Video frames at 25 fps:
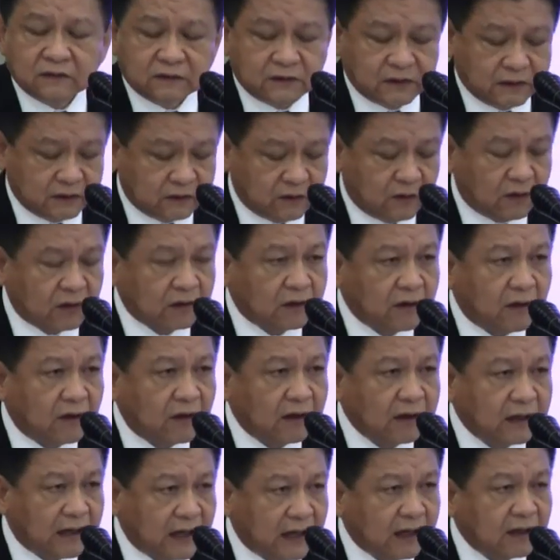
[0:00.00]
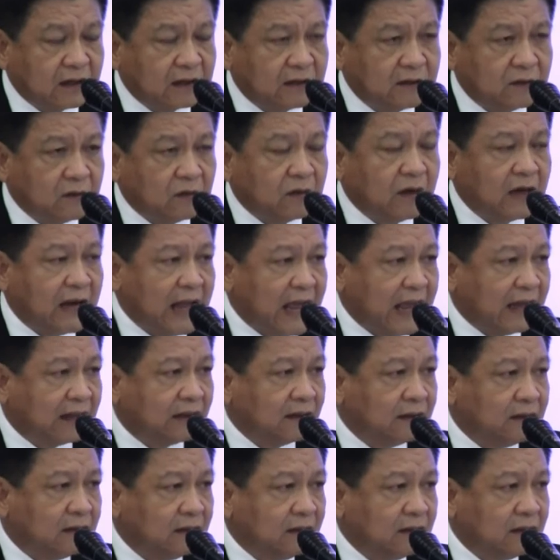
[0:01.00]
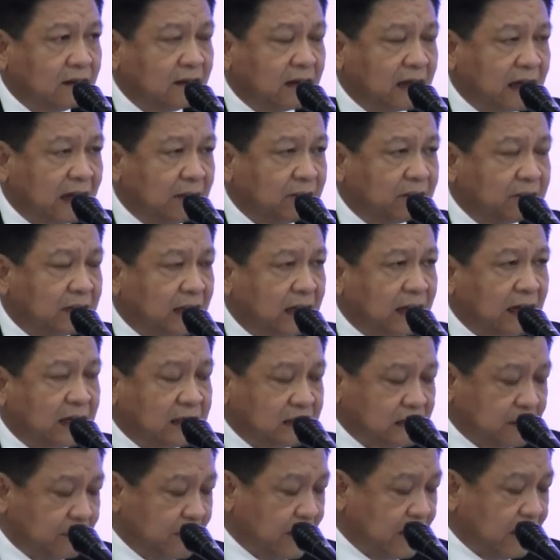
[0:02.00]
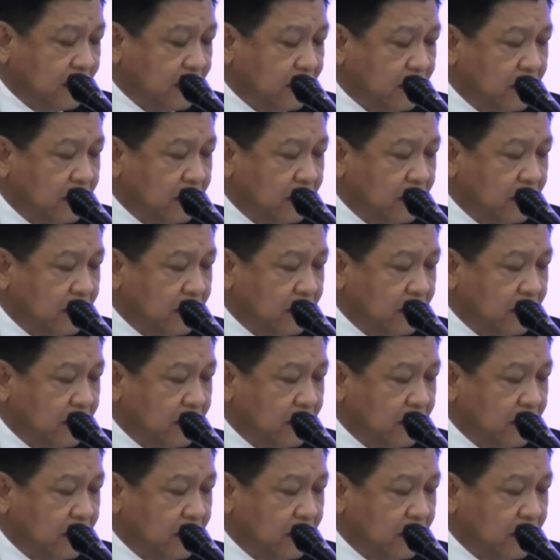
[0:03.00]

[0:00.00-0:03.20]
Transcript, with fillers: ซึ่งโทษก็ค่อนข้างรุนแรงนะครับท่านอาจจะไม่